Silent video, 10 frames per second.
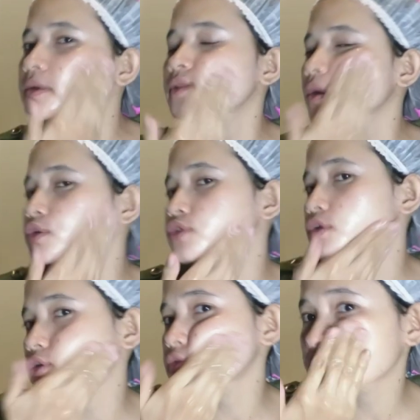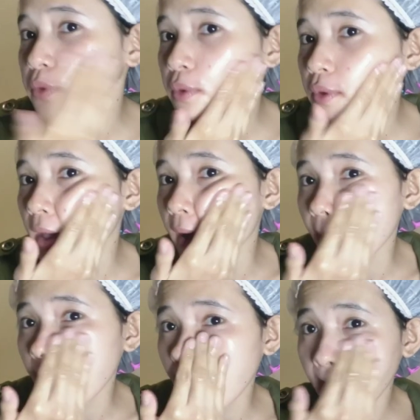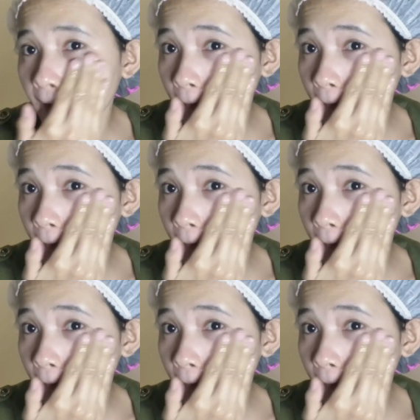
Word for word: kita gosok-gosok dulu ya